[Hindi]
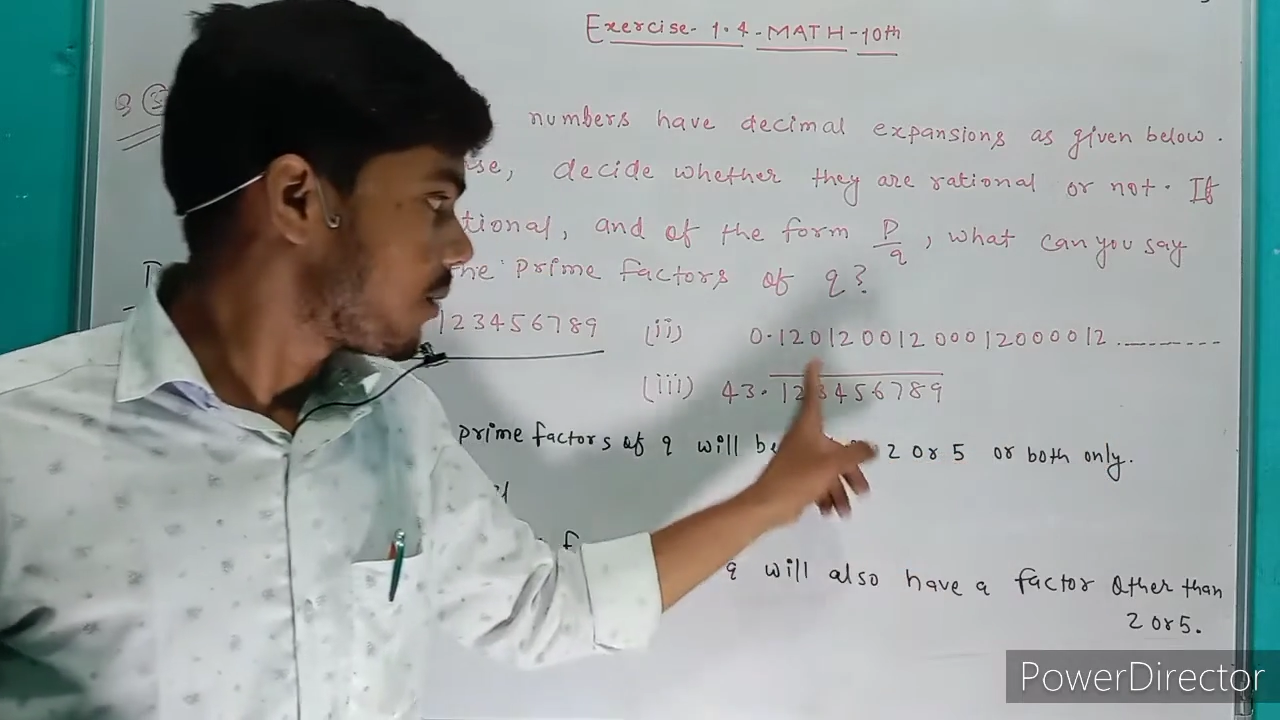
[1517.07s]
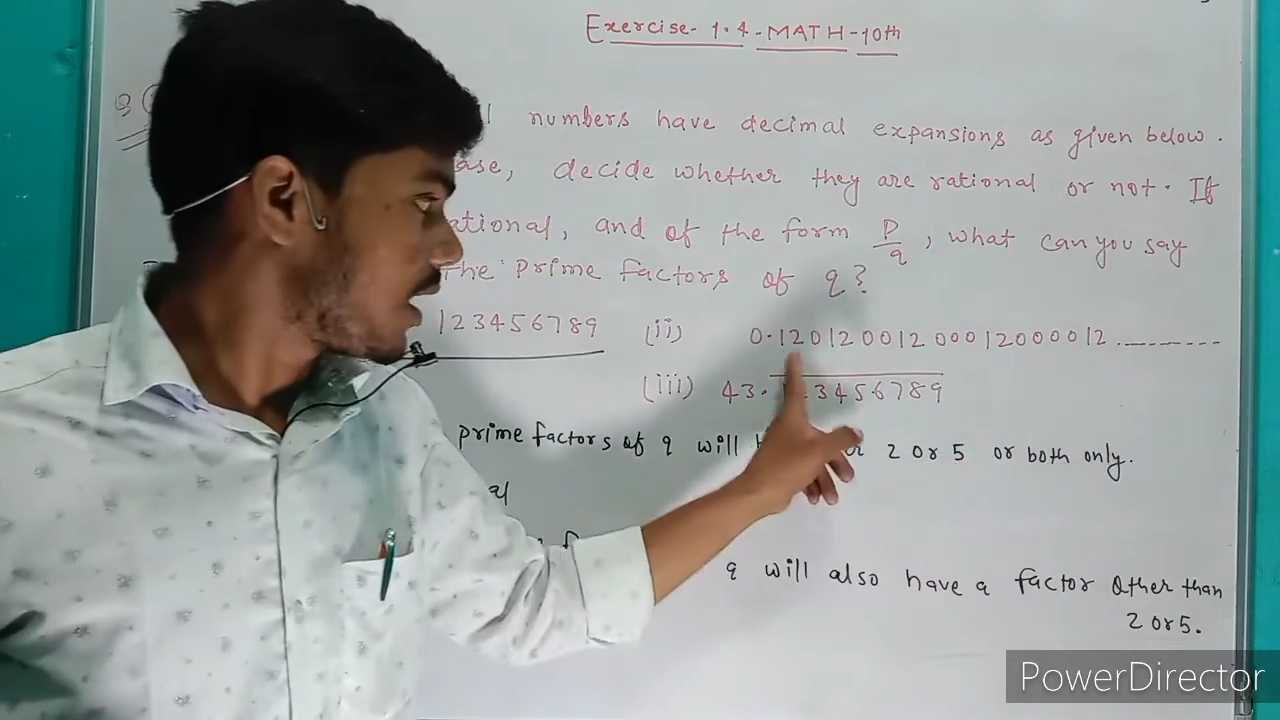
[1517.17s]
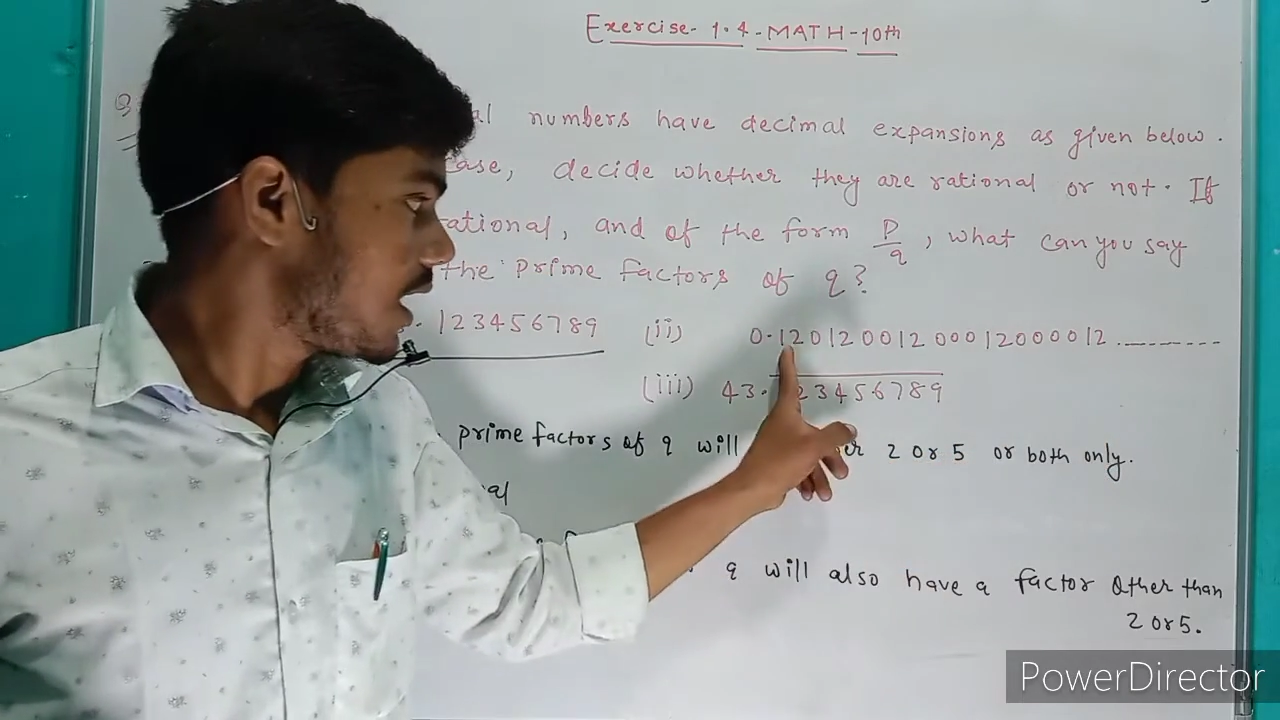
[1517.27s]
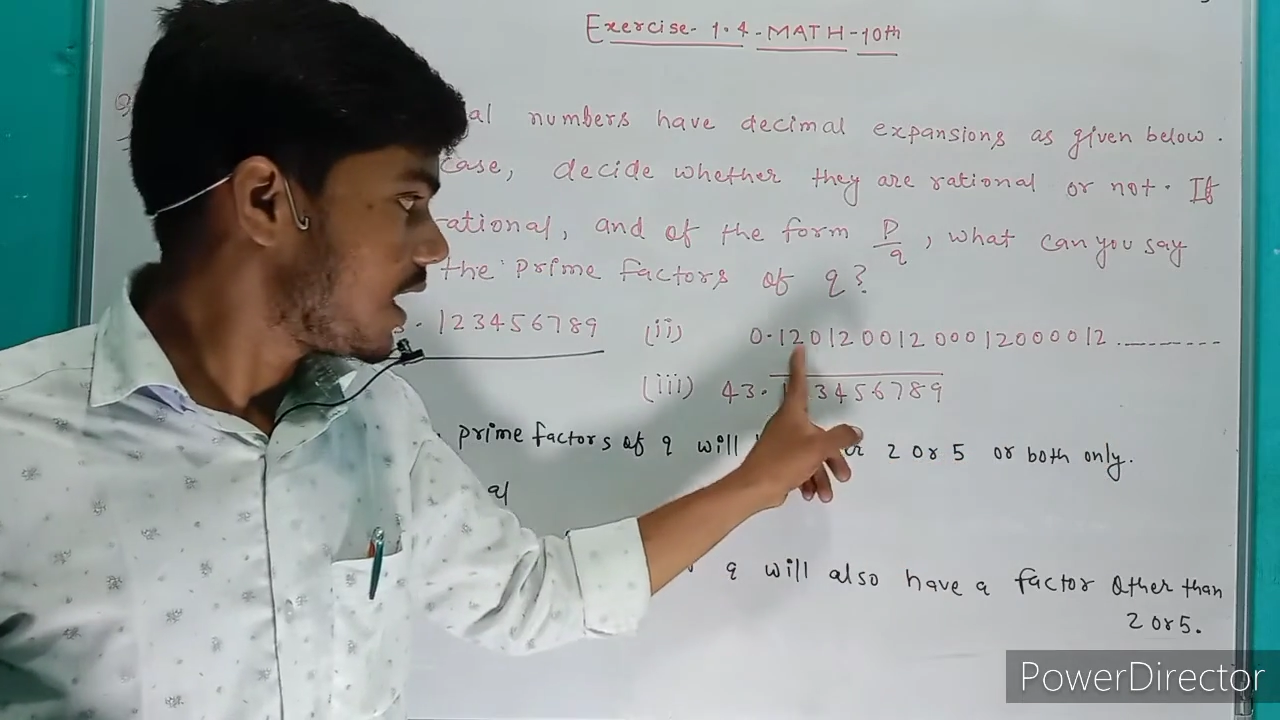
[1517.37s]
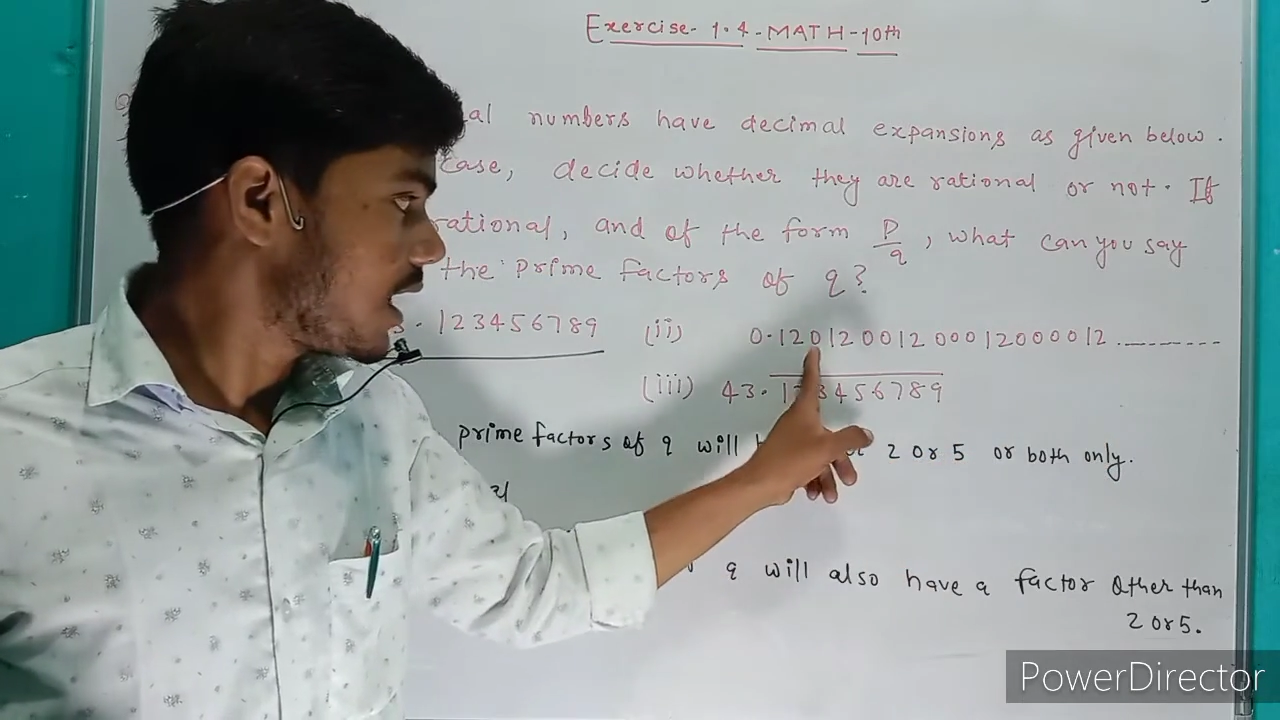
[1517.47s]

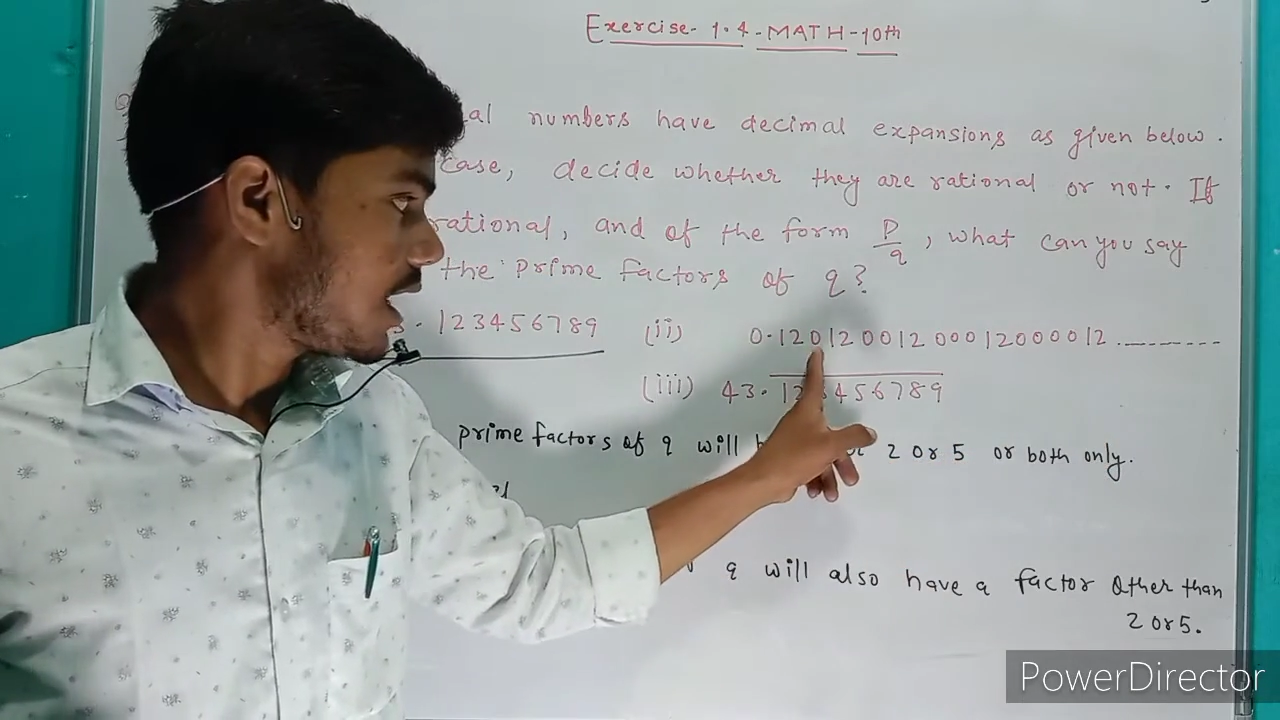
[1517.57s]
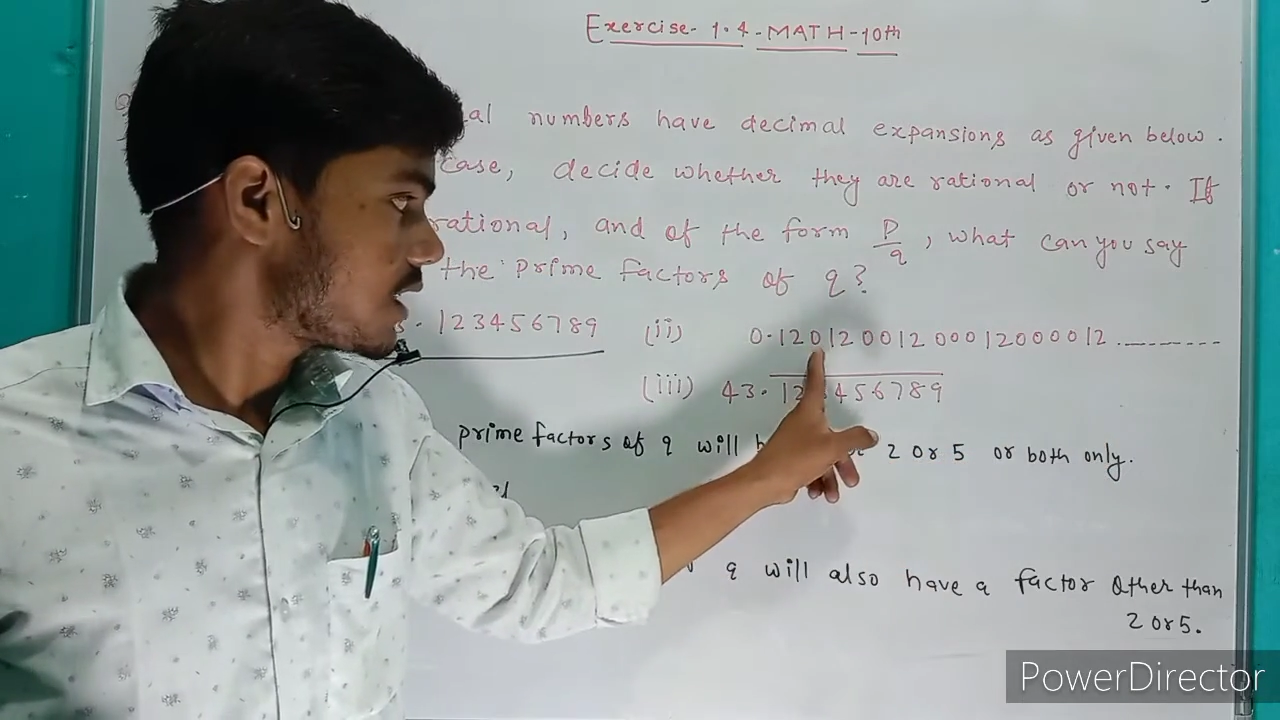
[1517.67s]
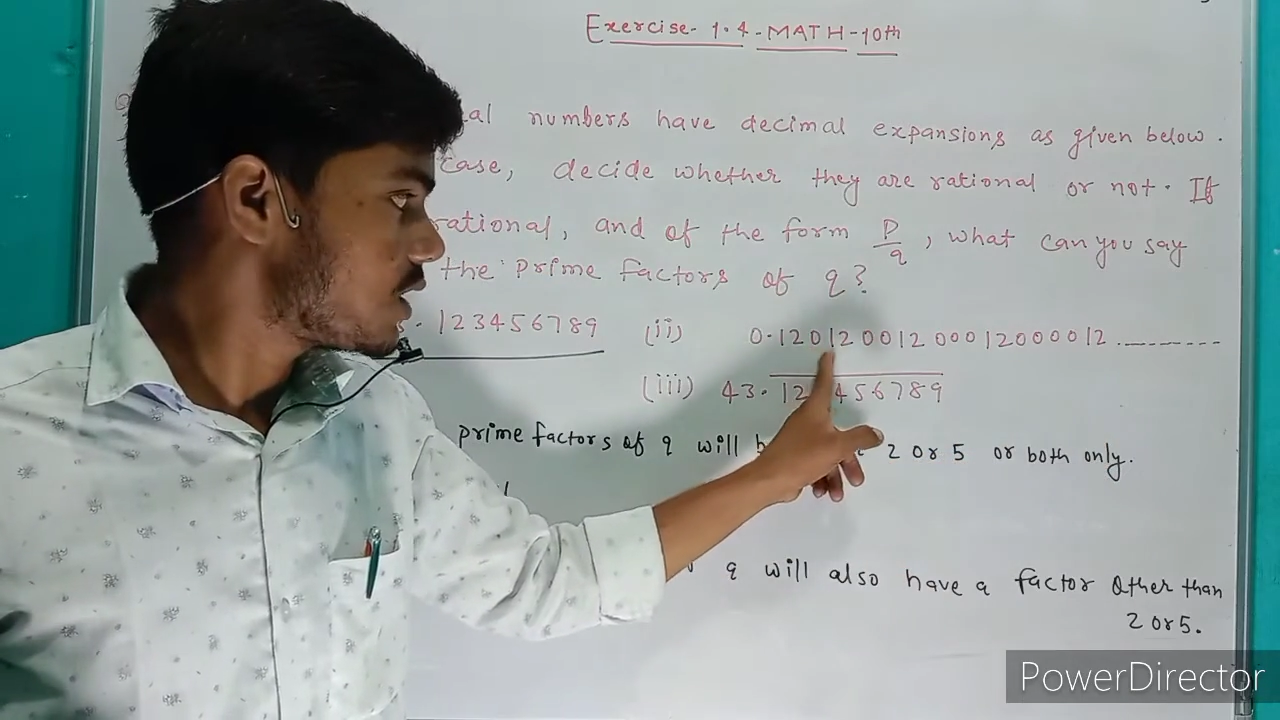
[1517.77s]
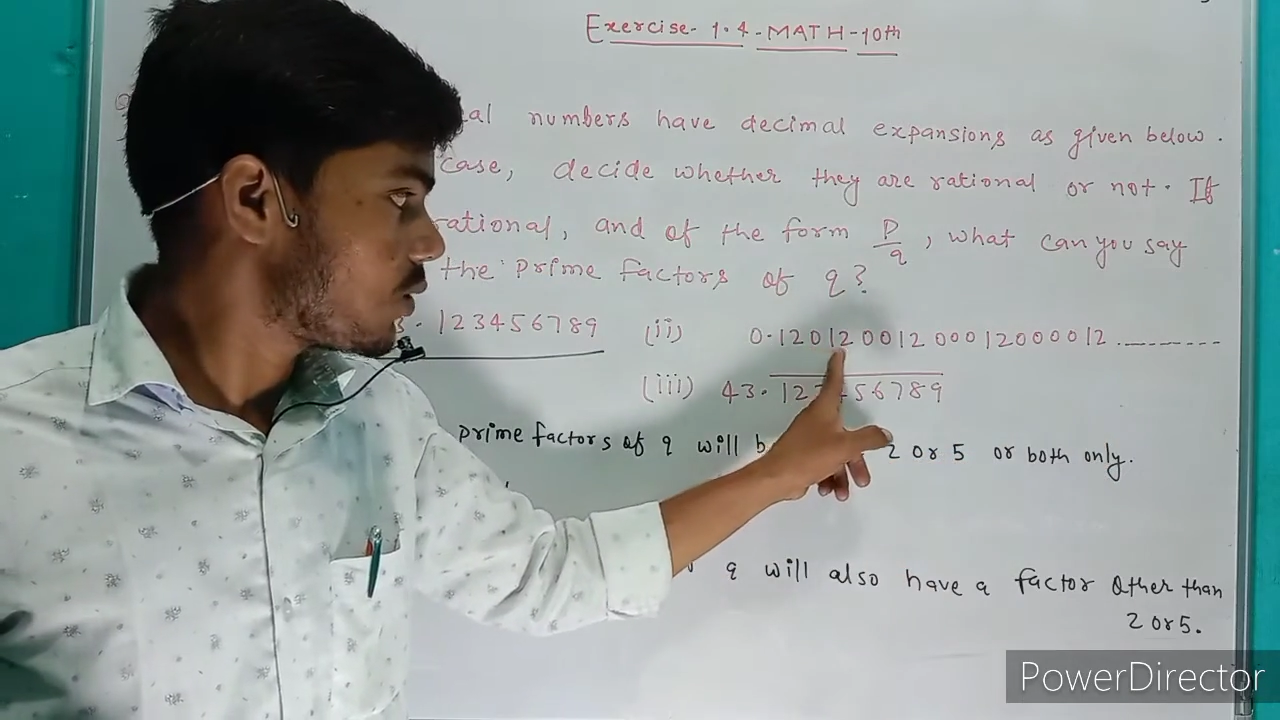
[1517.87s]
पहले एक